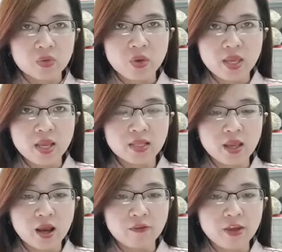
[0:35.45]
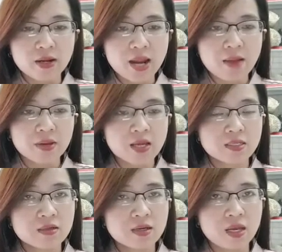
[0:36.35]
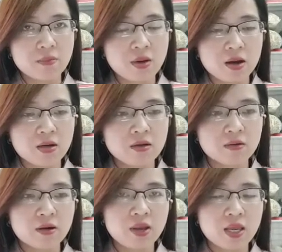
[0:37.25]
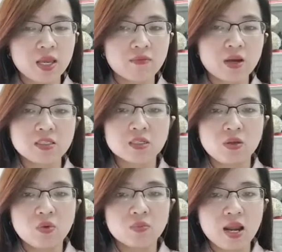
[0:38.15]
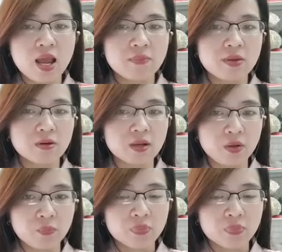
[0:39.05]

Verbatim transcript: Tuy nhiên thì ở Việt Nam cây xương khỉ mới được à, phát hiện và sử dụng để làm dược liệu.